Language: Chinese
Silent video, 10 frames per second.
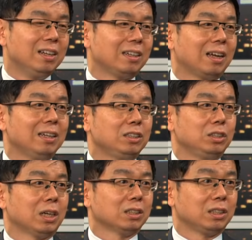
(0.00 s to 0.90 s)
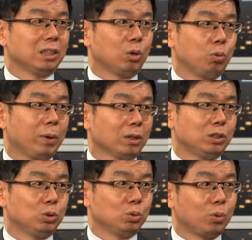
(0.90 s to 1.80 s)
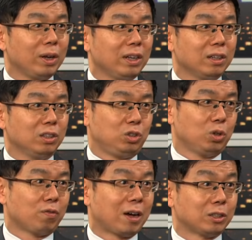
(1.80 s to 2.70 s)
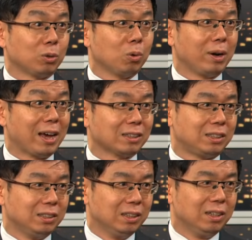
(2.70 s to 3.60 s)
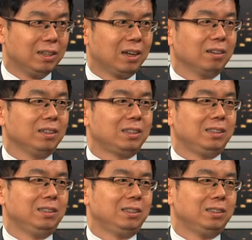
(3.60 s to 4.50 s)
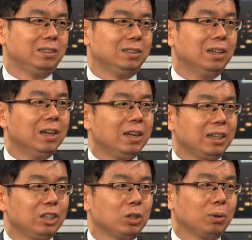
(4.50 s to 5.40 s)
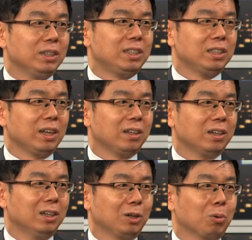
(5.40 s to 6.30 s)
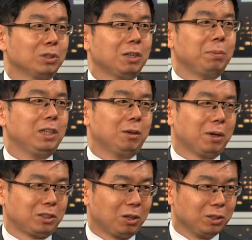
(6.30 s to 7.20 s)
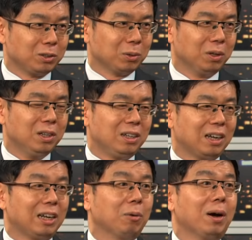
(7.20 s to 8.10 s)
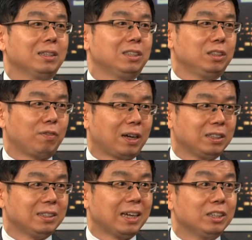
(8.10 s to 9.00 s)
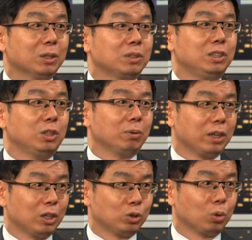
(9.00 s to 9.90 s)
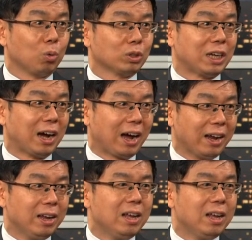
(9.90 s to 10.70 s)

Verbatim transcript: 那历史上整个股票指数归零呢，只有发生过两次。好，一次是一九一七年的俄国圣彼得堡交易所，那另外一次是发生在一九四九年的中国上海。